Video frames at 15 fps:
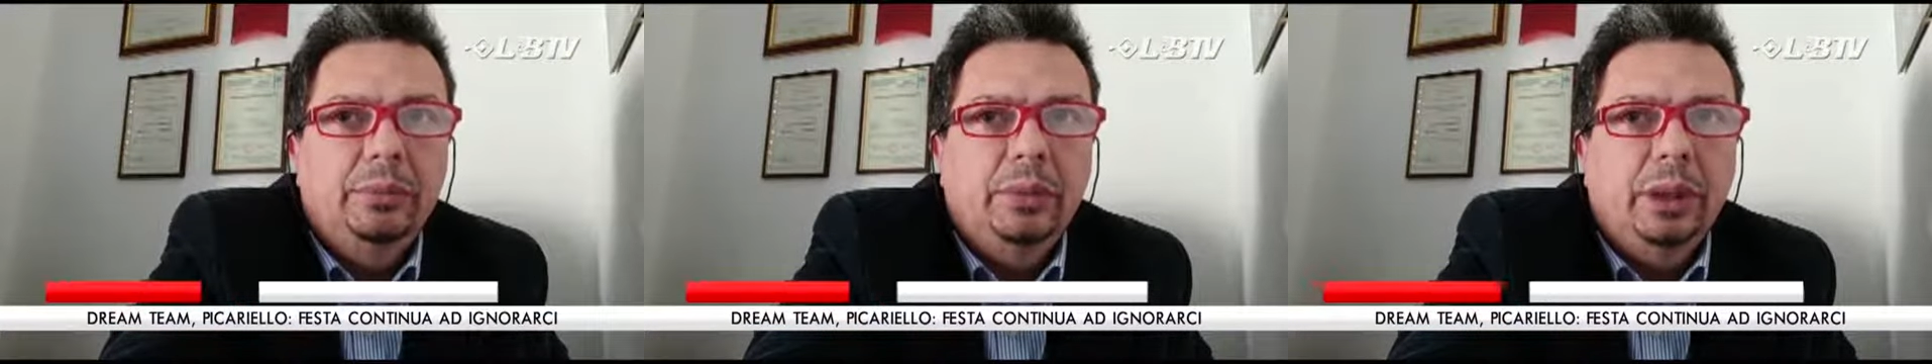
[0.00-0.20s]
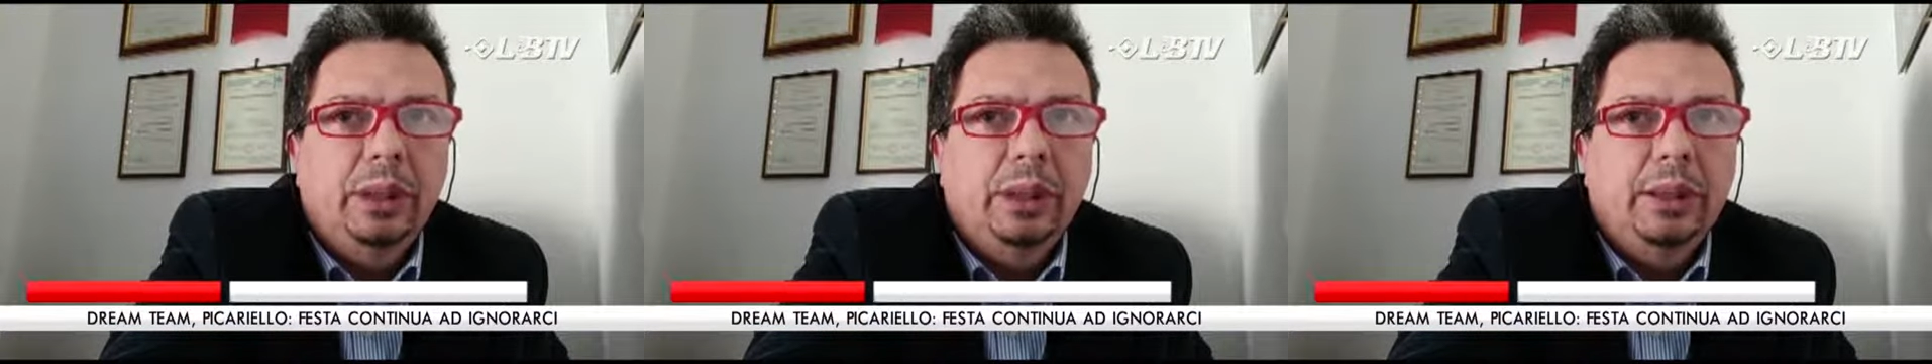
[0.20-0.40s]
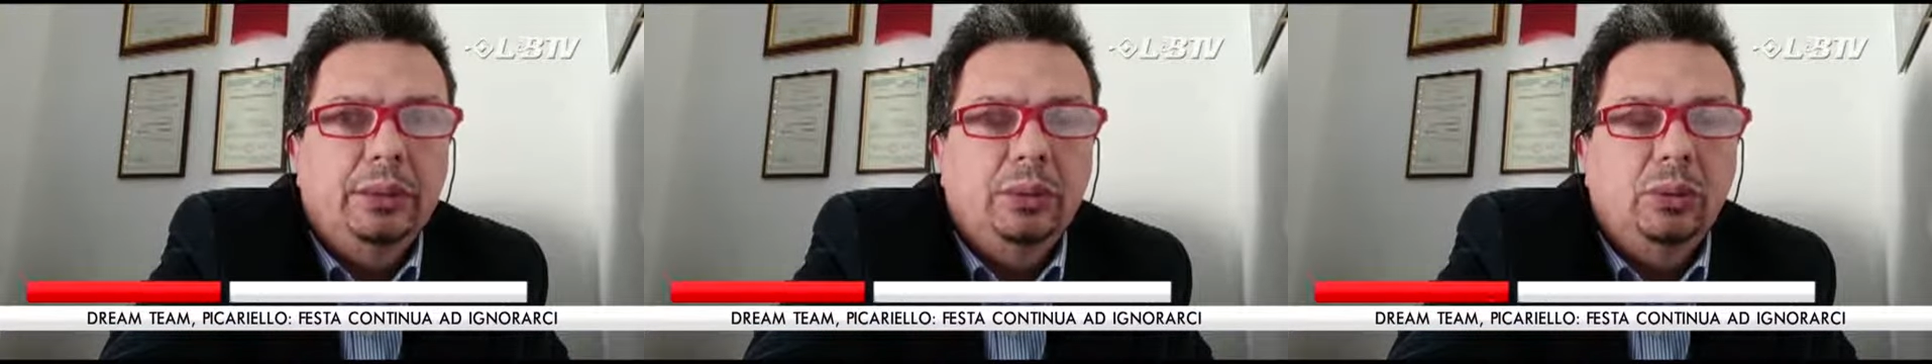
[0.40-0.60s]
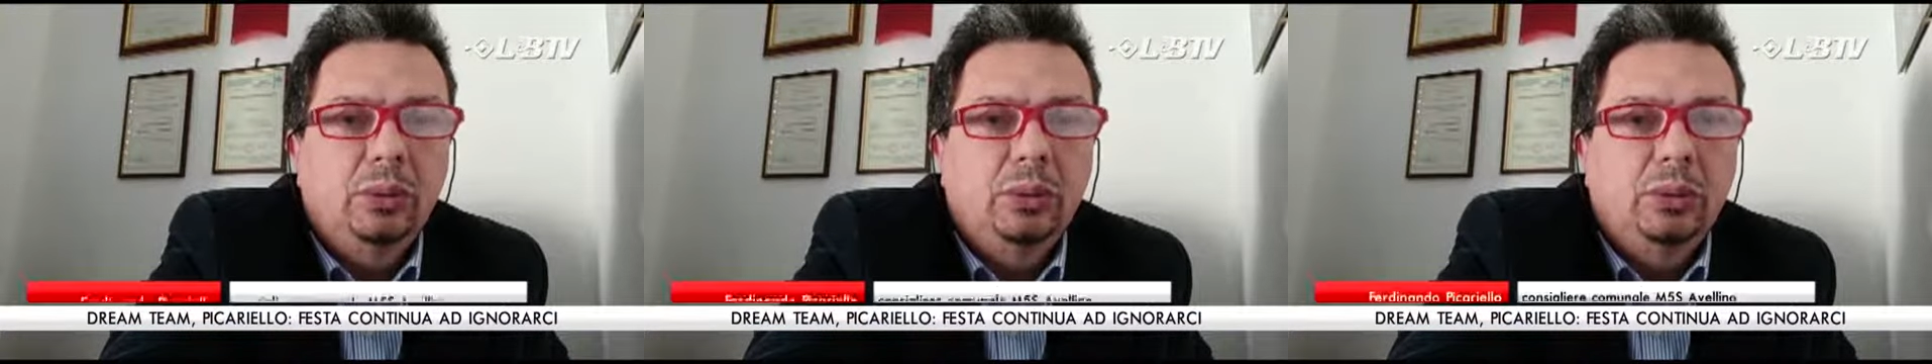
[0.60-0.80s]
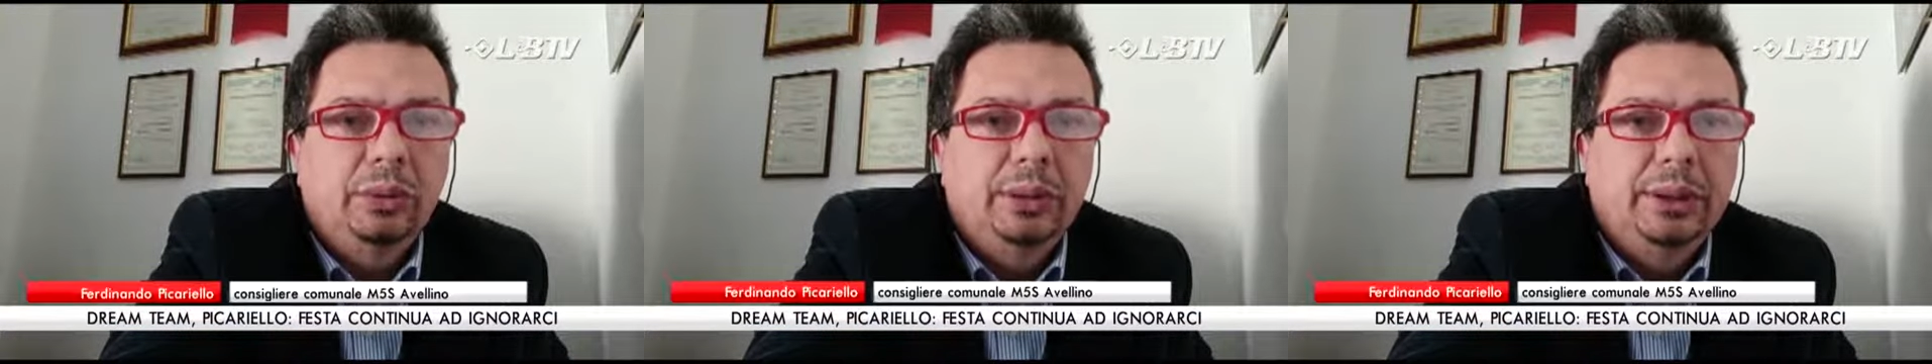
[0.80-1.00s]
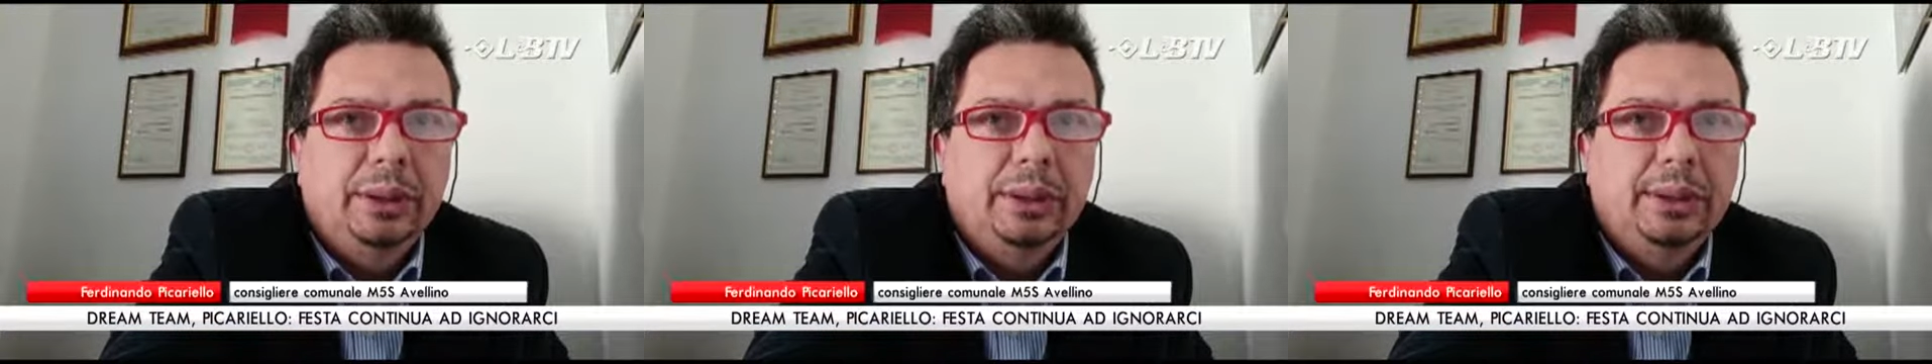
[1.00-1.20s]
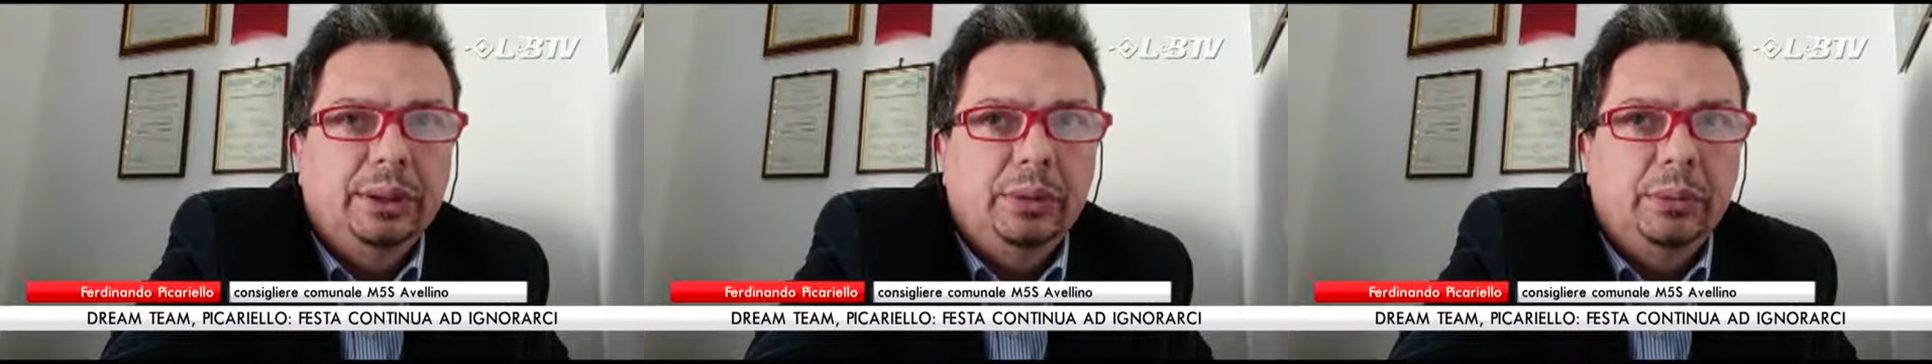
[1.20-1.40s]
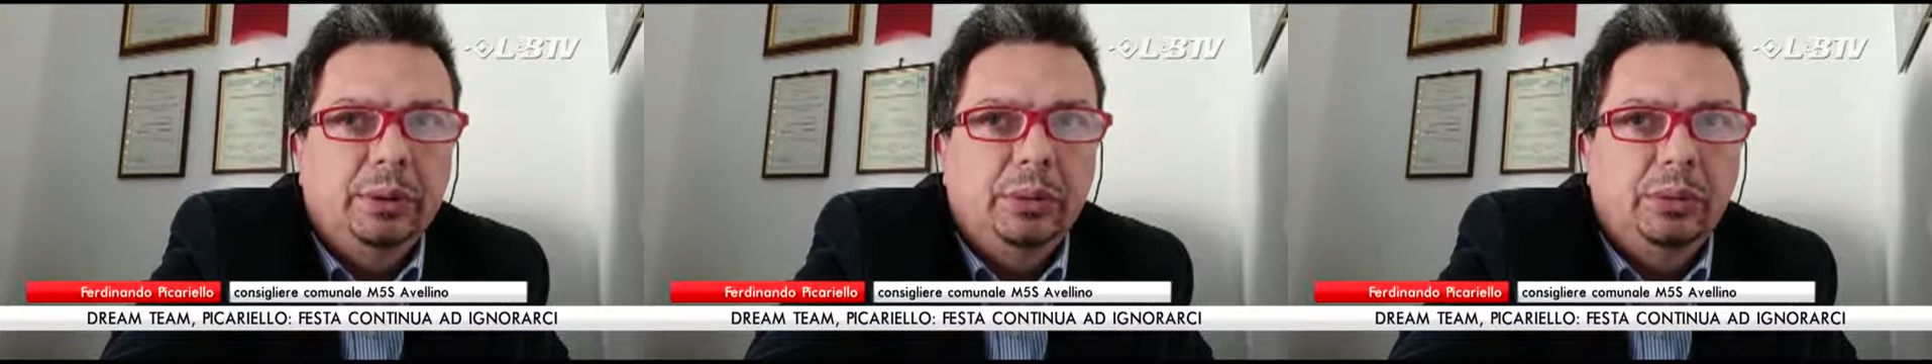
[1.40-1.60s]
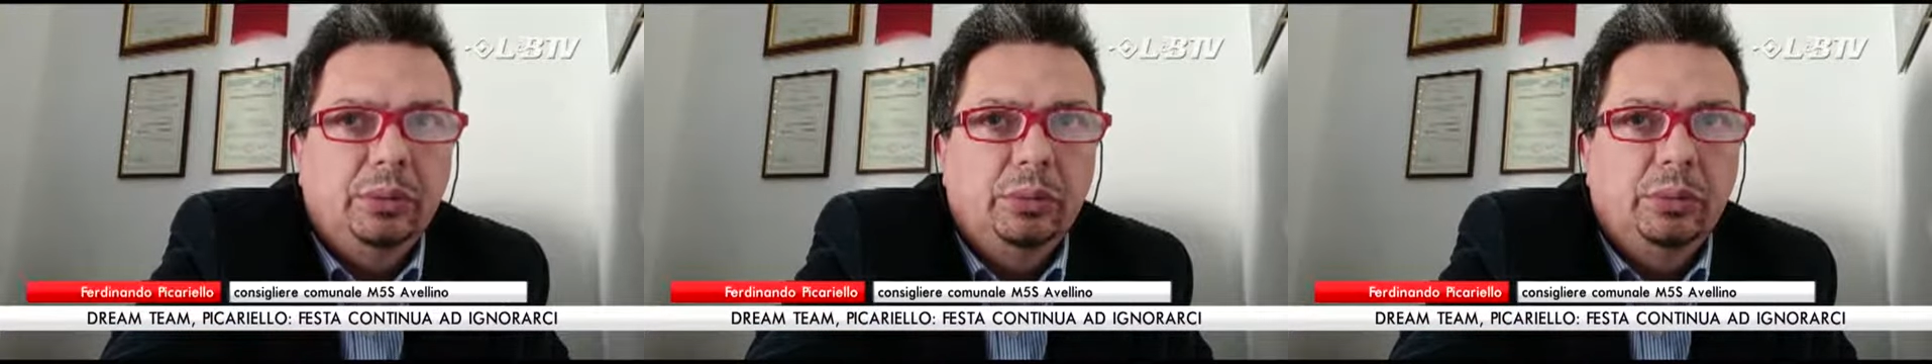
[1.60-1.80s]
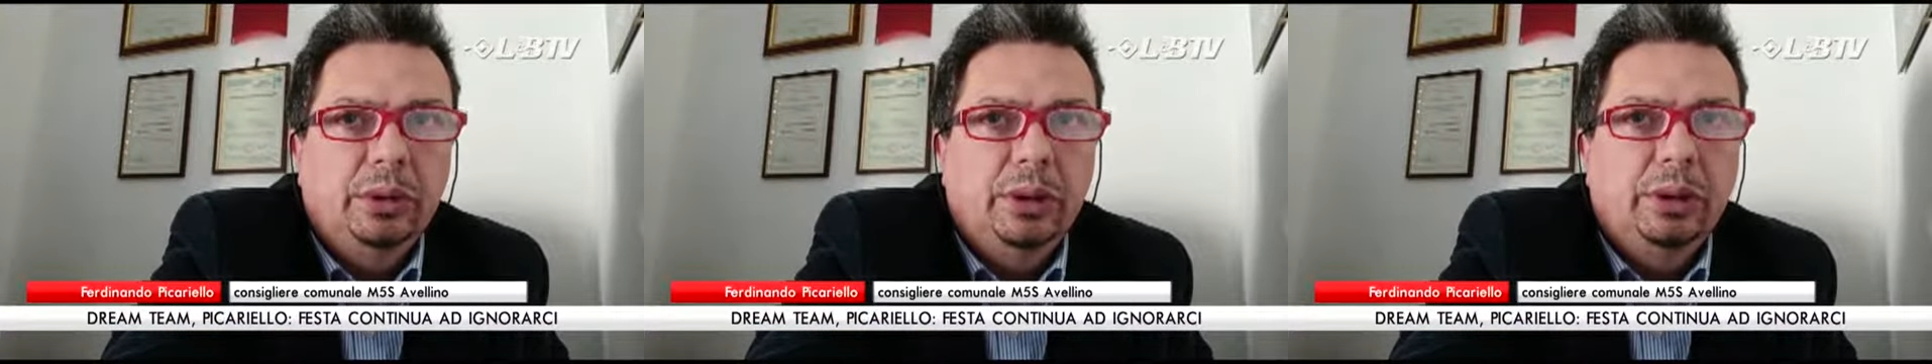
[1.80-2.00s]
all'ascolto di terze
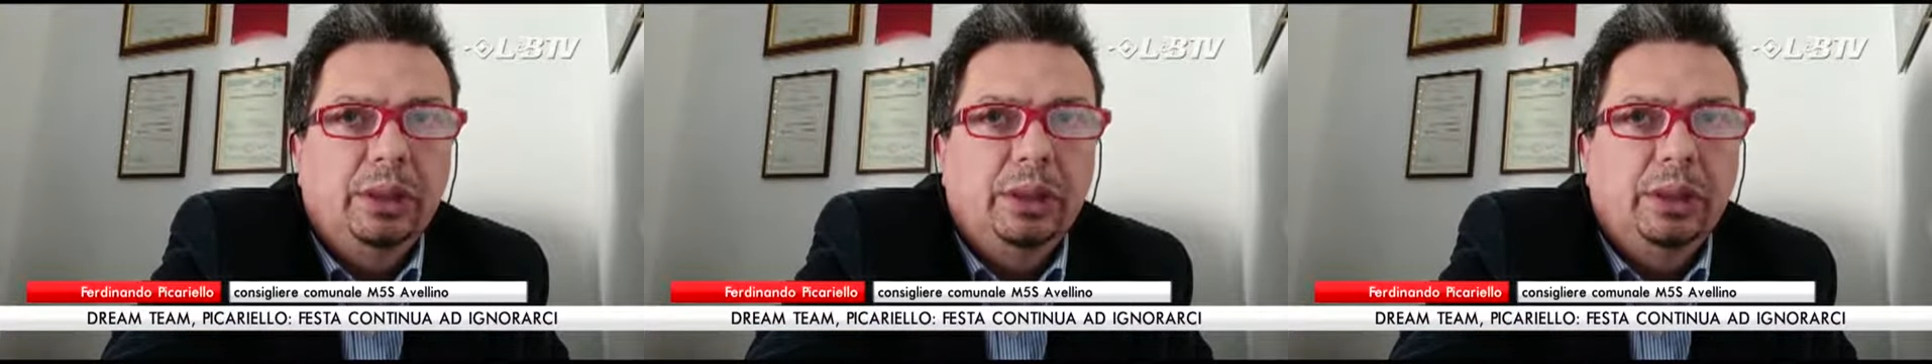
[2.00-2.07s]
persone,